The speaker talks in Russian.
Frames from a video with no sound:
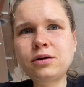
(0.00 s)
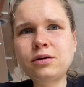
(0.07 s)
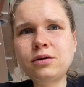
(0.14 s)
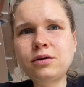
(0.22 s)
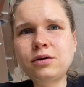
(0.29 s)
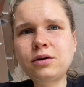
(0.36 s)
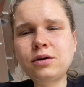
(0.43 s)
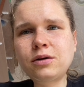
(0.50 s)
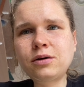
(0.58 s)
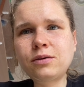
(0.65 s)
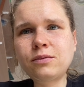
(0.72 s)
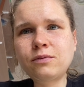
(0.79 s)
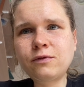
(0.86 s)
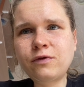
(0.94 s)

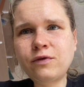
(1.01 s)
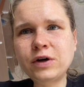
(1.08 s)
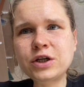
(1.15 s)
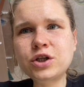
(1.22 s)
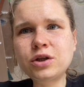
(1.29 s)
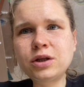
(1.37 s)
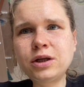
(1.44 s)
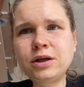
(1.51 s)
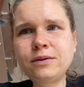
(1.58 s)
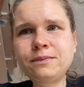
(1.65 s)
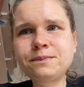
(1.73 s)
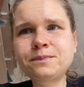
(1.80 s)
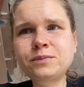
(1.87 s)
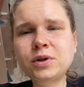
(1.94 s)
а, важны,